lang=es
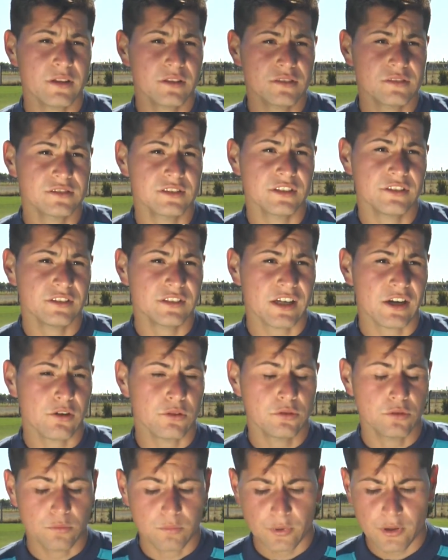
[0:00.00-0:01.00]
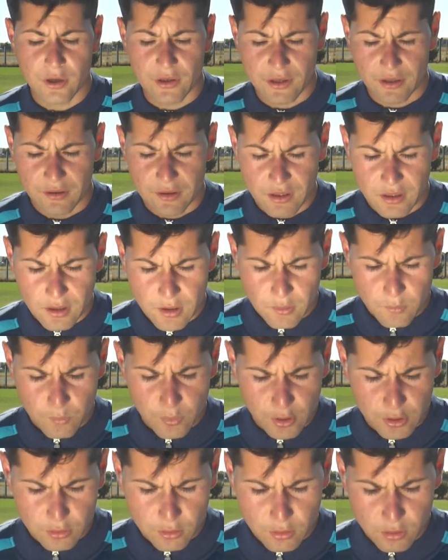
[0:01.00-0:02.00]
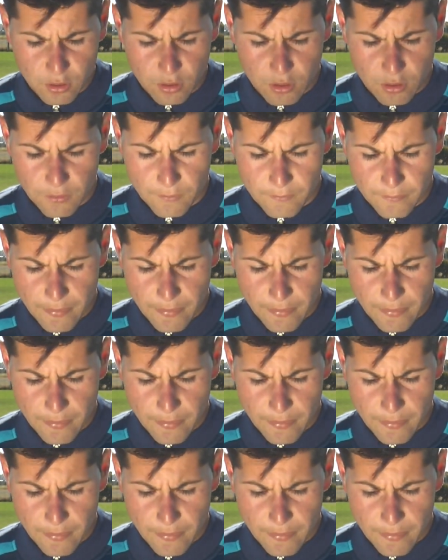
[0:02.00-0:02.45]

entonces ellos están acostumbrados ya. Pero